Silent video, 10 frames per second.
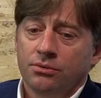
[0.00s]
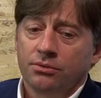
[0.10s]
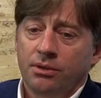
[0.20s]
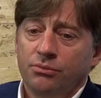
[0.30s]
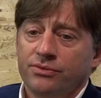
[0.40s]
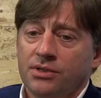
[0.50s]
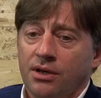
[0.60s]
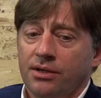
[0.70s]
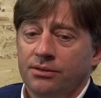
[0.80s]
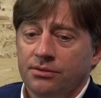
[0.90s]
На мой
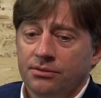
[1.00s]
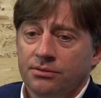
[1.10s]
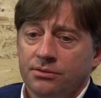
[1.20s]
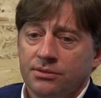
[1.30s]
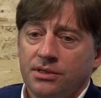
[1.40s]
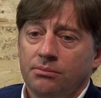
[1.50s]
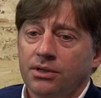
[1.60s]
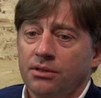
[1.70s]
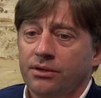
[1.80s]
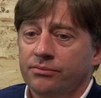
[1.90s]
взгляд, э, самое
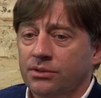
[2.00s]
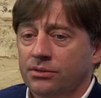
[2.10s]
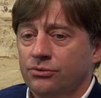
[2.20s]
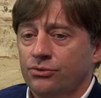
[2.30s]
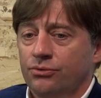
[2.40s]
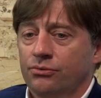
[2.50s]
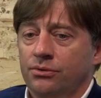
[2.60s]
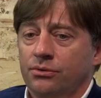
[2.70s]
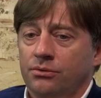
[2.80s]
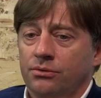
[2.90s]
главное, чего
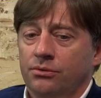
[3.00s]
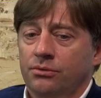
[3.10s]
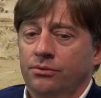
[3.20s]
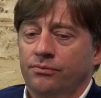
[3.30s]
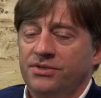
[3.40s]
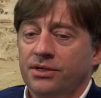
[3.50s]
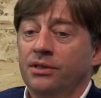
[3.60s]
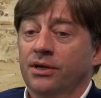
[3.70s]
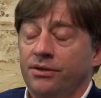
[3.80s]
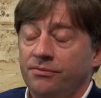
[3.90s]

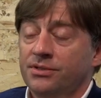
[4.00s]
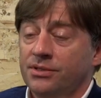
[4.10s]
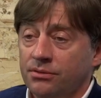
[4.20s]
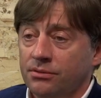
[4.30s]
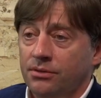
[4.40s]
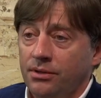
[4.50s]
всегда дефицит,